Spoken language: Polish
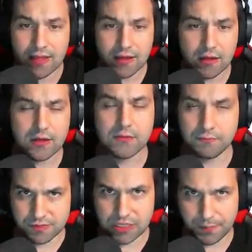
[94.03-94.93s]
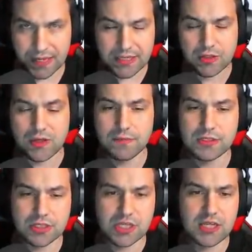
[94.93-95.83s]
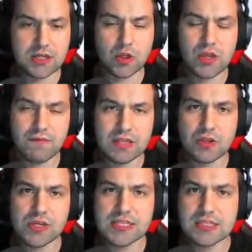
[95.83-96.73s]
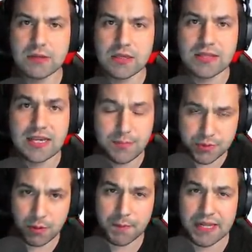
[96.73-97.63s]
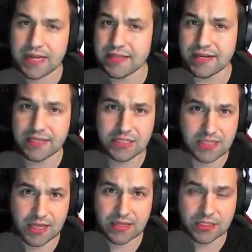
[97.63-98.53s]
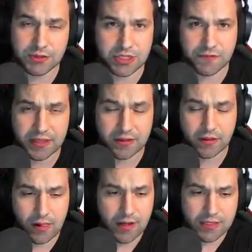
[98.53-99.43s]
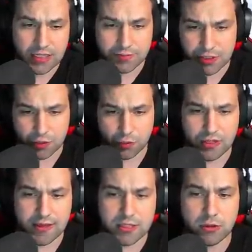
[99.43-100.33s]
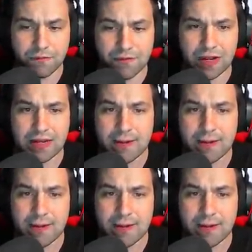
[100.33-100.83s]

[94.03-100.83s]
y, w sensie poradnik do no niej byście chcieli, kto nie wie, to jest y, najlepszy mob grinder, jaki istnieje na świecie, na świecie ogólnie survival.